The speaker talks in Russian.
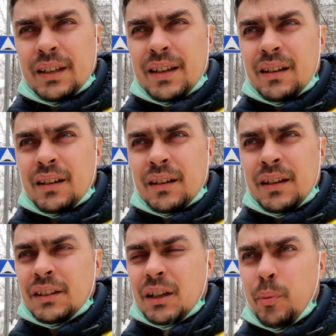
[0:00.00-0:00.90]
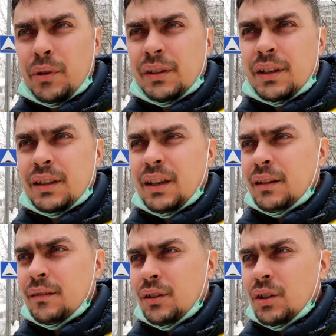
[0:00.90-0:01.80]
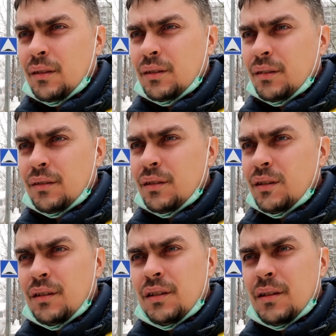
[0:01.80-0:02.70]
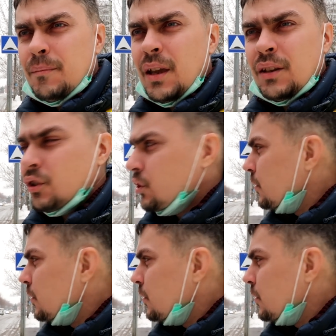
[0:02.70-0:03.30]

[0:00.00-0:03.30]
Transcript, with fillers: Да, я так понял, кидать сейчас здесь не меньше,